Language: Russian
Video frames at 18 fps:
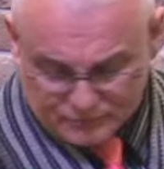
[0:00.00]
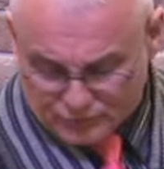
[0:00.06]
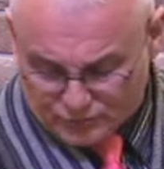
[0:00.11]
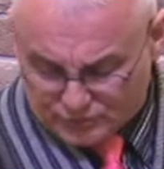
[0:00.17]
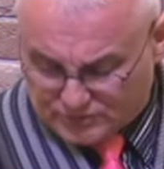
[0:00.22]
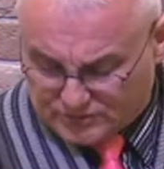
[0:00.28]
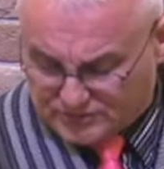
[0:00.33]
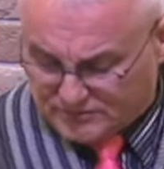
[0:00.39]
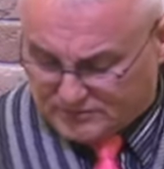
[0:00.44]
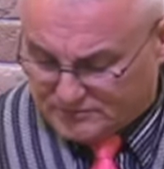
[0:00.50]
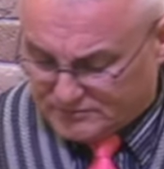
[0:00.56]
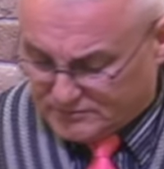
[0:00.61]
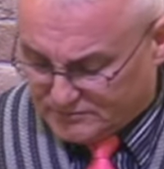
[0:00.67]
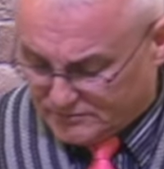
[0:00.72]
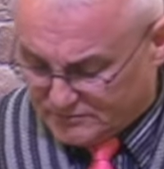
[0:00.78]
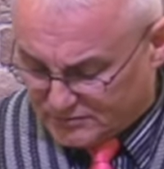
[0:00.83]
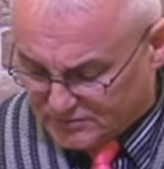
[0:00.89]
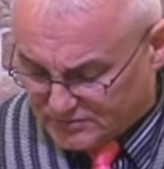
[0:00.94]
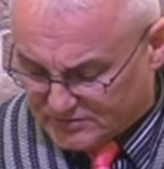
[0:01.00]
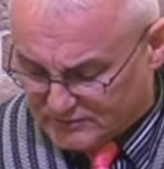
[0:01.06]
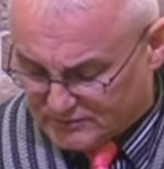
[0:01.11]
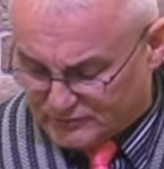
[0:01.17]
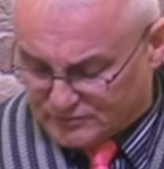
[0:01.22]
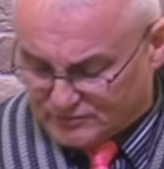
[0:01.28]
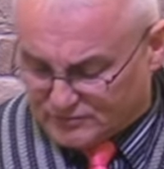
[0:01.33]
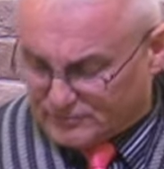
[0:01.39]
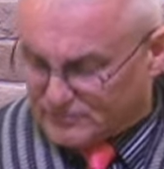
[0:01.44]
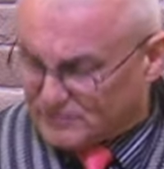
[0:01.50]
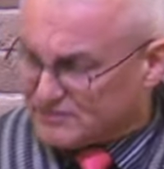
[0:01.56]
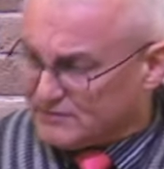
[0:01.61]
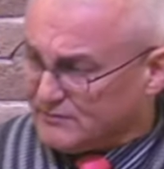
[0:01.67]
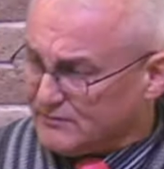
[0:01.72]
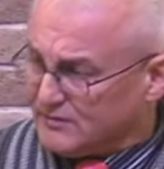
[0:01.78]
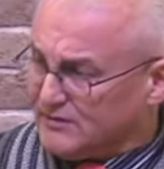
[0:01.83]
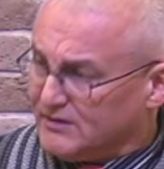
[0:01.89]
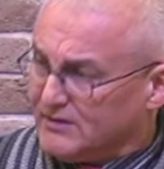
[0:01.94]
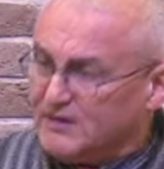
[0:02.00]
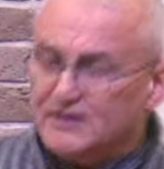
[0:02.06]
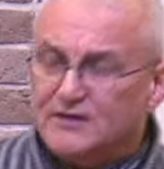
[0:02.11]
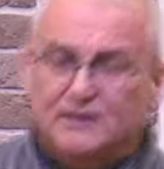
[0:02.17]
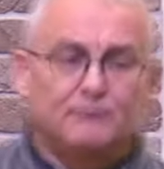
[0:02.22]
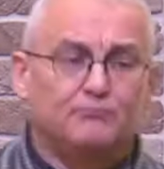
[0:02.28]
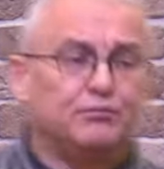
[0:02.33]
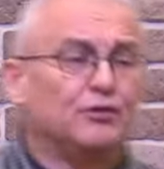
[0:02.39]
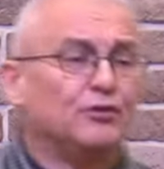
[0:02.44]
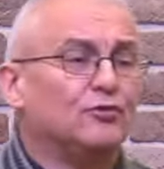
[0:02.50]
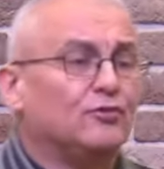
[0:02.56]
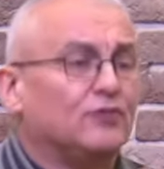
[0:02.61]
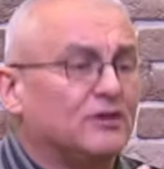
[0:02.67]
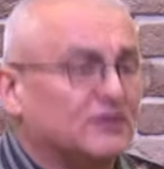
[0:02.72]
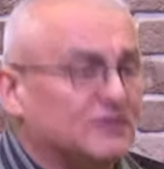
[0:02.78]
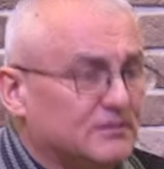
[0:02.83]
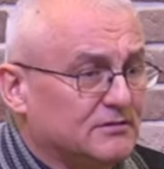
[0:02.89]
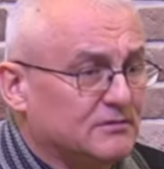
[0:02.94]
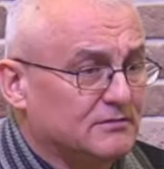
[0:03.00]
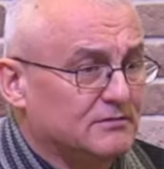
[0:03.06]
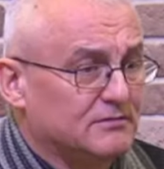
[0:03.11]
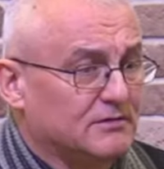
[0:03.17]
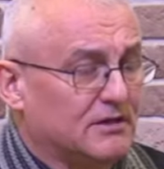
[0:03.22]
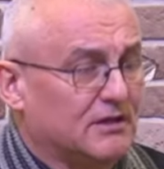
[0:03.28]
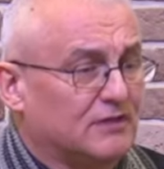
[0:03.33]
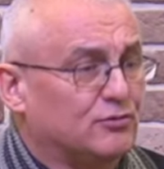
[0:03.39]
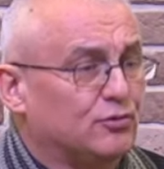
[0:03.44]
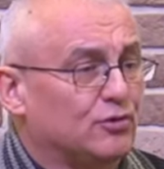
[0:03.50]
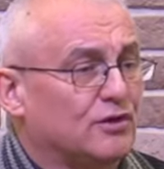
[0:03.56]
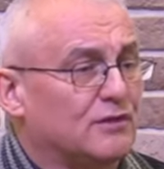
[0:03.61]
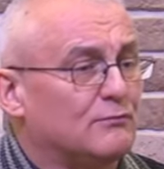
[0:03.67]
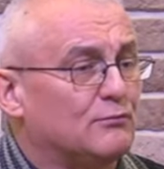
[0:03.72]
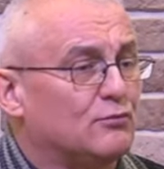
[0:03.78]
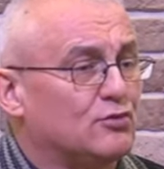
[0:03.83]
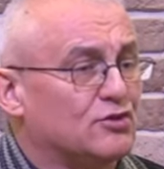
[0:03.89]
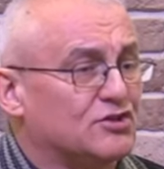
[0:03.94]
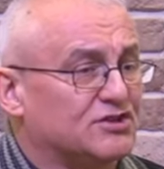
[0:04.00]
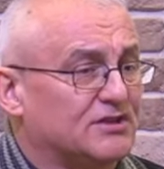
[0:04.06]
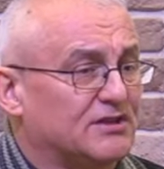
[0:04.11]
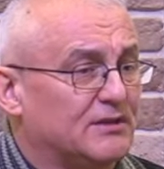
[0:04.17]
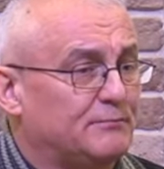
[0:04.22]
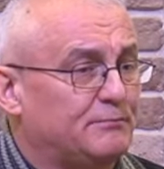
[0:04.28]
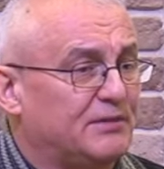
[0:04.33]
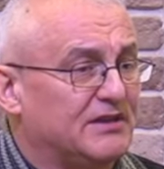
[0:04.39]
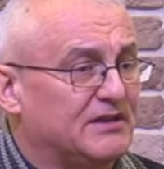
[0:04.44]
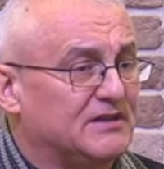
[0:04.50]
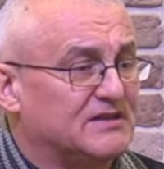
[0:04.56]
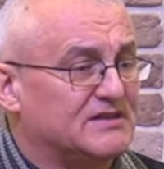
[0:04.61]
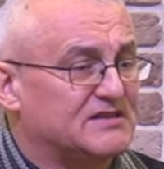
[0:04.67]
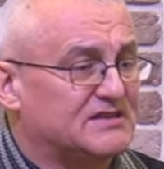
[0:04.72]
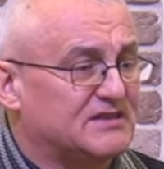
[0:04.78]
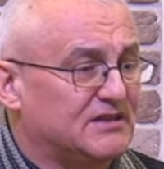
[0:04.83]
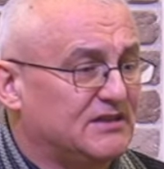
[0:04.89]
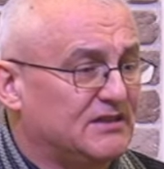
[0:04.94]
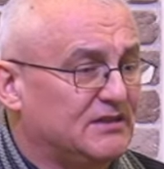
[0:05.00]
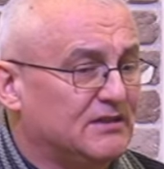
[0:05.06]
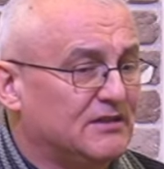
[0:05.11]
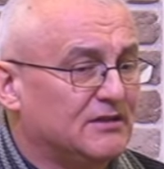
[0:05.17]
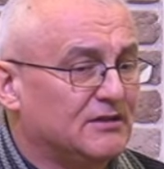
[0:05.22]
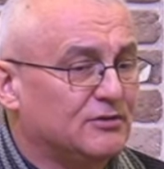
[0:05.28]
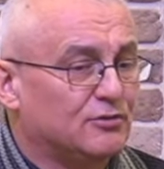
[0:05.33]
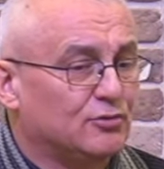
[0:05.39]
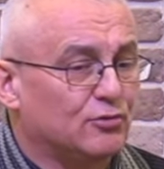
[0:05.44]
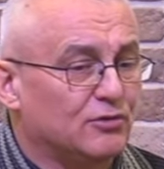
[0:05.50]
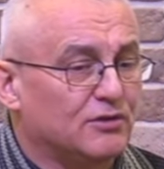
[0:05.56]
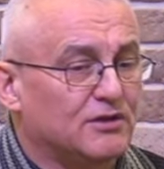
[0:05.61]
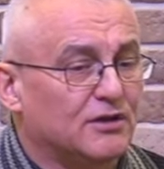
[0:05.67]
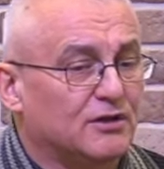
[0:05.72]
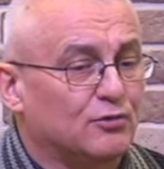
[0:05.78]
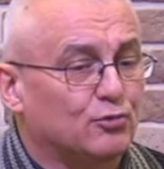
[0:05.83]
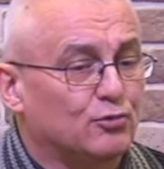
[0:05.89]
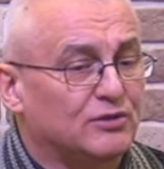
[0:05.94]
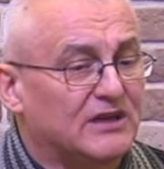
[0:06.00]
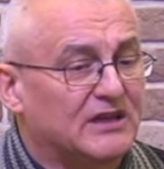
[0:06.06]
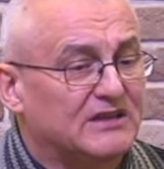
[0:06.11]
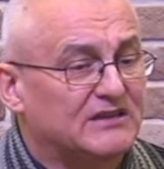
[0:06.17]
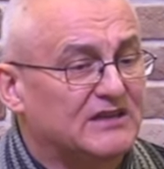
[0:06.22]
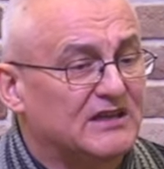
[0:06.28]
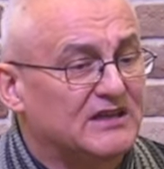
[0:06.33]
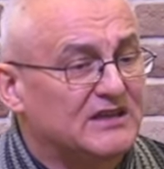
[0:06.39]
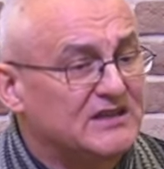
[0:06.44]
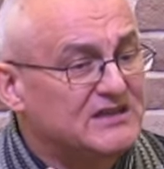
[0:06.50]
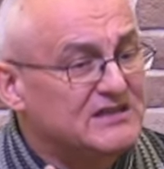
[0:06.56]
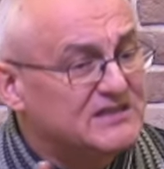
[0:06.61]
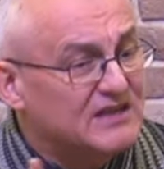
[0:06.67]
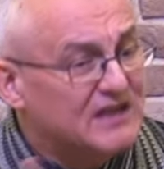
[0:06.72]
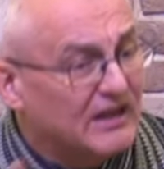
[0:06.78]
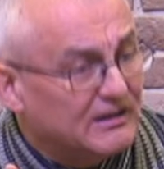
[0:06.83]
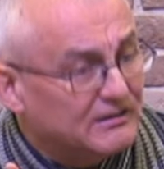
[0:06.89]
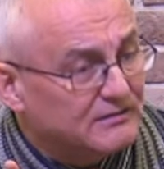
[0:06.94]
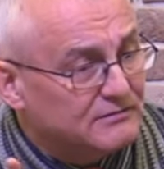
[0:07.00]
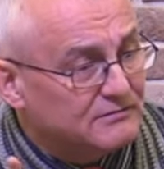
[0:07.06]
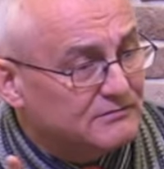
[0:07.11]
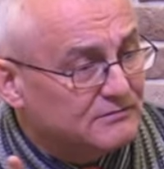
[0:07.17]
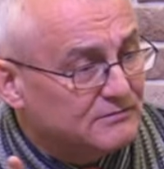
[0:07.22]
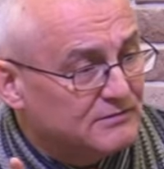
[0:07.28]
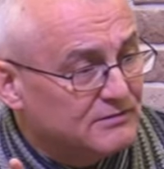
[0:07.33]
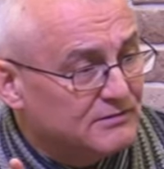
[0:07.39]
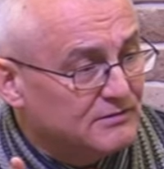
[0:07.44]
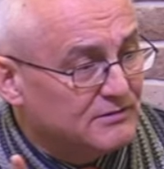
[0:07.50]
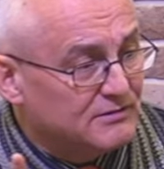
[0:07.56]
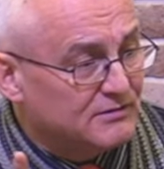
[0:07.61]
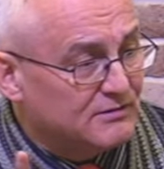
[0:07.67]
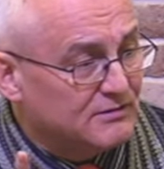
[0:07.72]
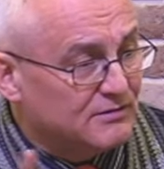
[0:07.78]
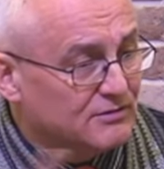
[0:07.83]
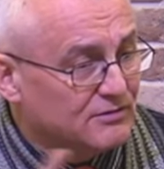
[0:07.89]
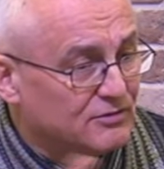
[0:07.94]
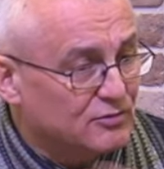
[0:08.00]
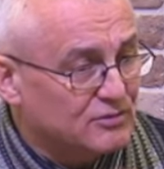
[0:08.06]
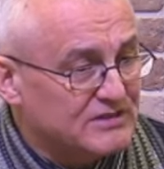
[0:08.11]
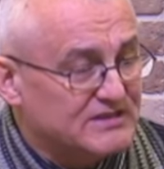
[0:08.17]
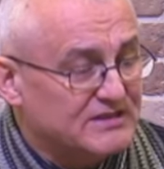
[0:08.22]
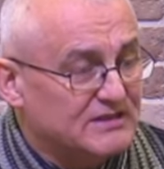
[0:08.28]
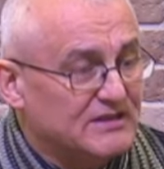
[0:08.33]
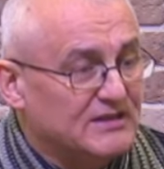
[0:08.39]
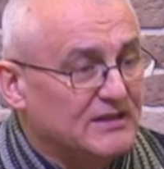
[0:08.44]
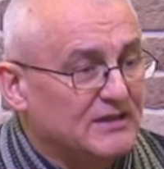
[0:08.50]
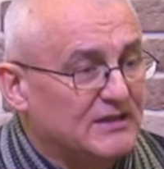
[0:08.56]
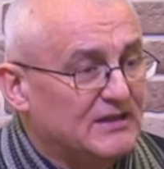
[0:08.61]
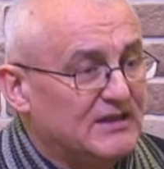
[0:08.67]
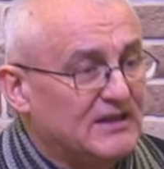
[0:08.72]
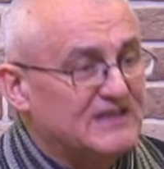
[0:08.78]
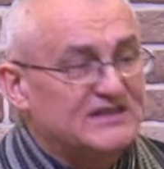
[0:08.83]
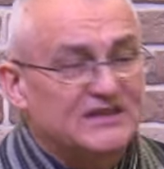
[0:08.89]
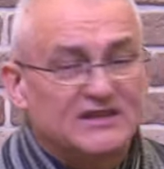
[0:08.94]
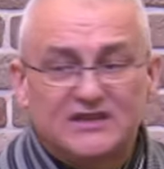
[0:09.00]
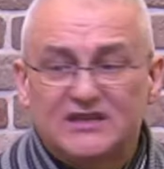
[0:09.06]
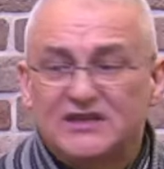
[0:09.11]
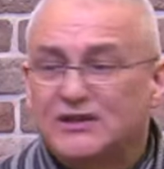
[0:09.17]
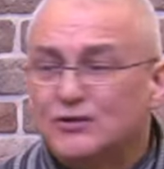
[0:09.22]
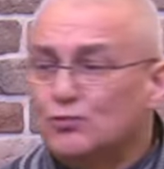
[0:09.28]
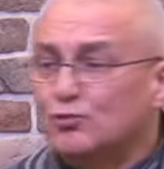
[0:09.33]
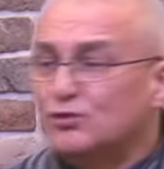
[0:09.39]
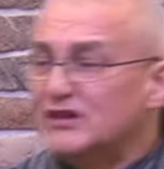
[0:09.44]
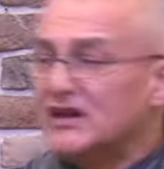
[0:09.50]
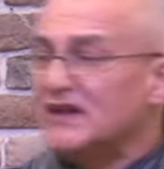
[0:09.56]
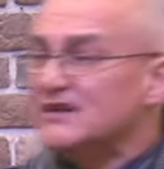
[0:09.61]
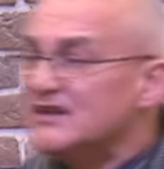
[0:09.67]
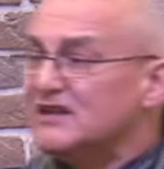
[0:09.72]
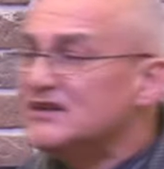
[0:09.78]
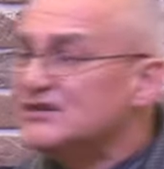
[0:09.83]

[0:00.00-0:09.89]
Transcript: ух ты, что со мной с голосом, плод, который можно принести только куда-то идя. То есть, если ты никуда не